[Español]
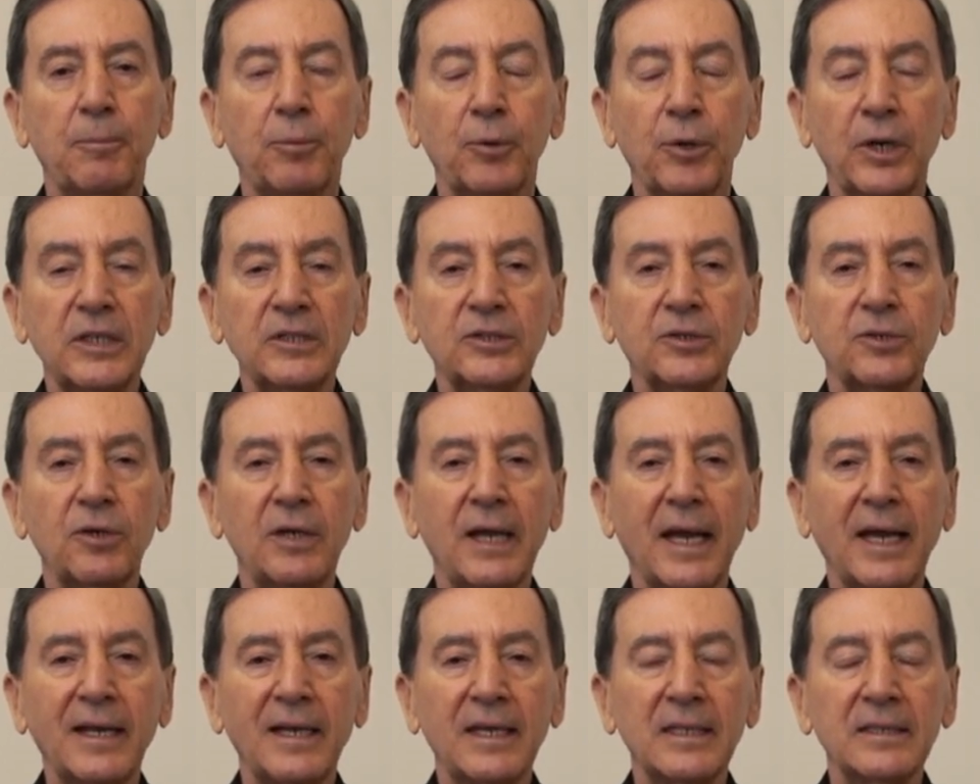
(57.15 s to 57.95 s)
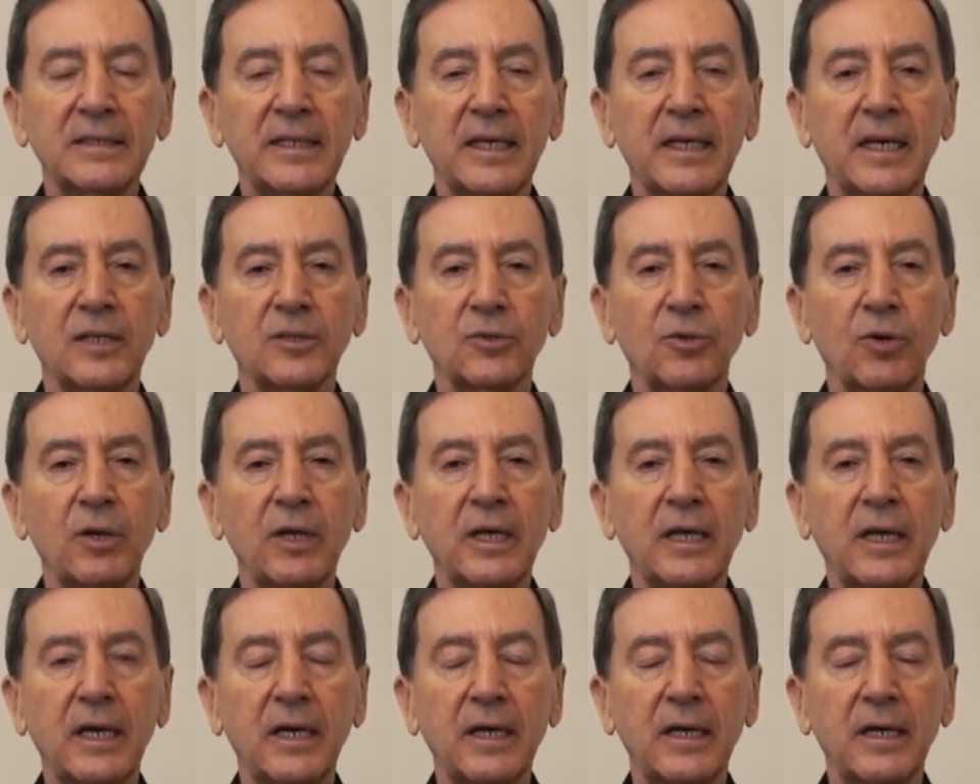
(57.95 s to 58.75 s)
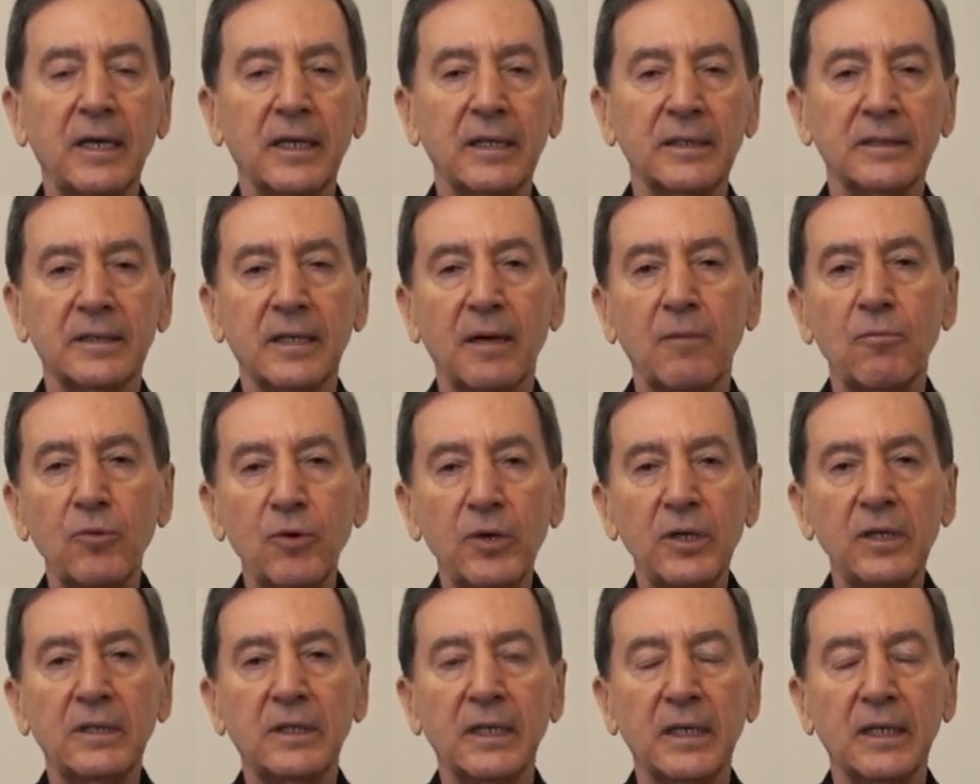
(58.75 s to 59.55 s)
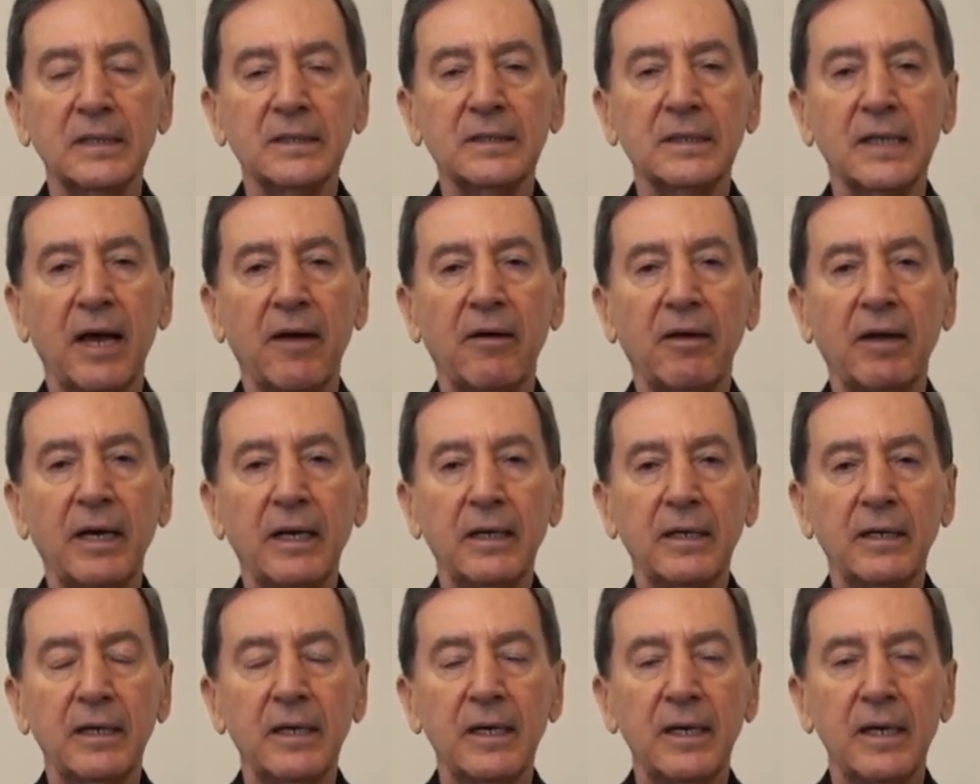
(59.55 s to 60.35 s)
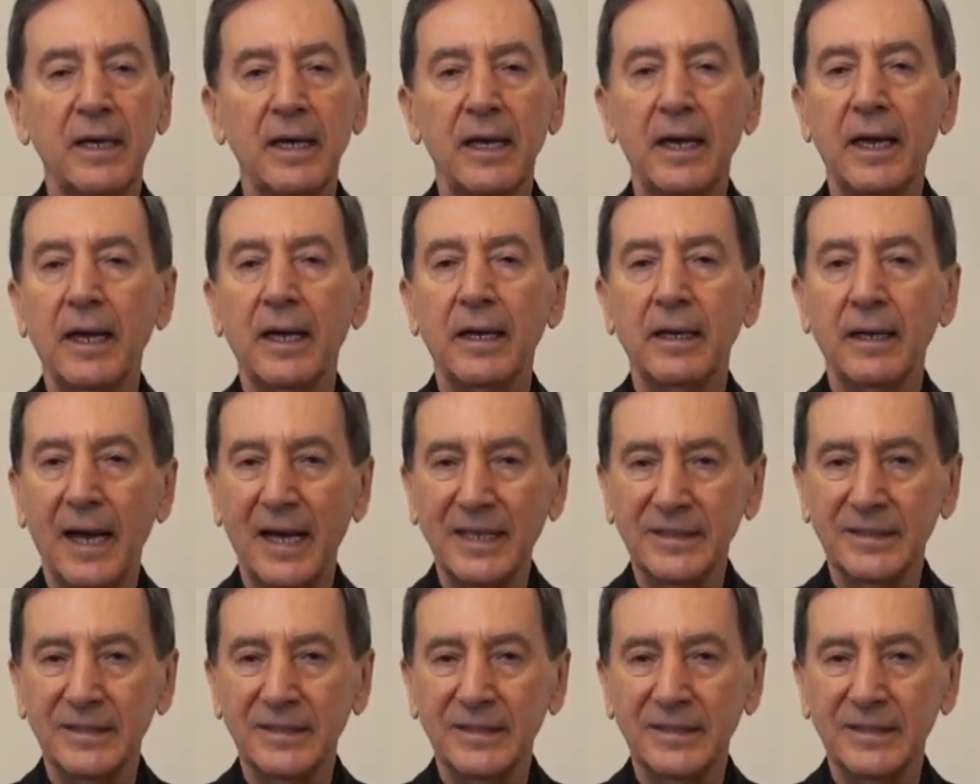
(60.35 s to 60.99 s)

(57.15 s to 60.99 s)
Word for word: Por eso la Iglesia Católica está muy interesada en